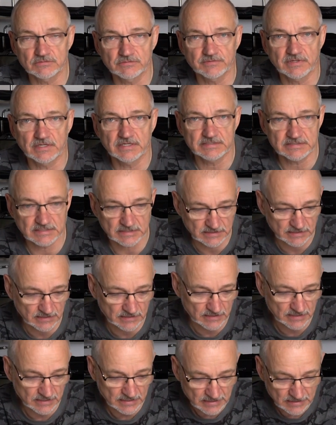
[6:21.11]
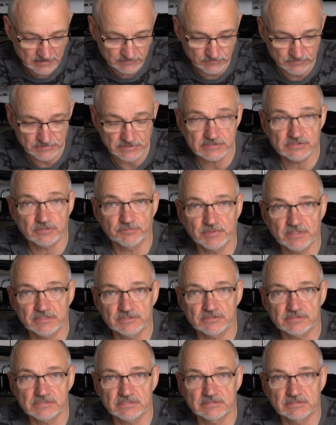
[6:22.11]
ale takie 25
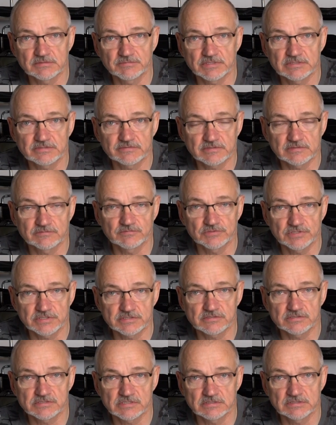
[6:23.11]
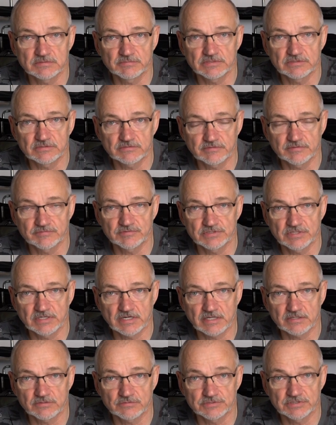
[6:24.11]
cm, 20 cm
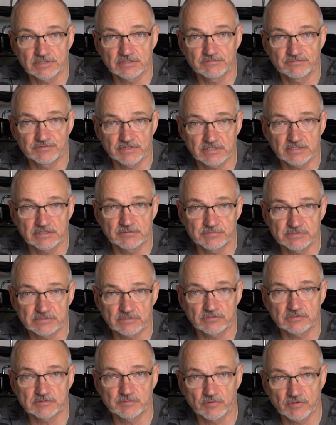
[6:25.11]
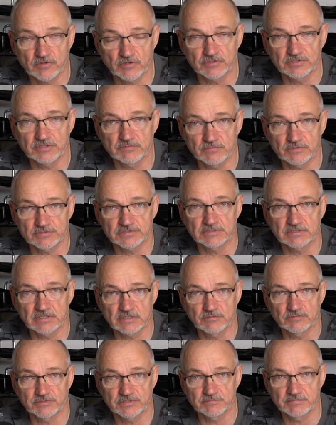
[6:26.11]
wydzierają się i wielki pstrąg spokojnie może
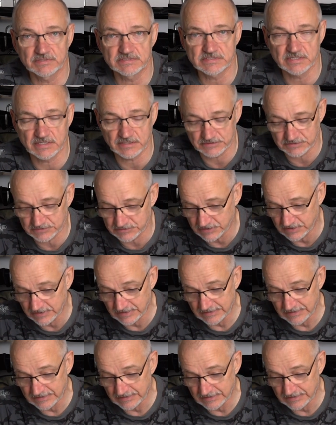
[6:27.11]
taką rybę zjeść.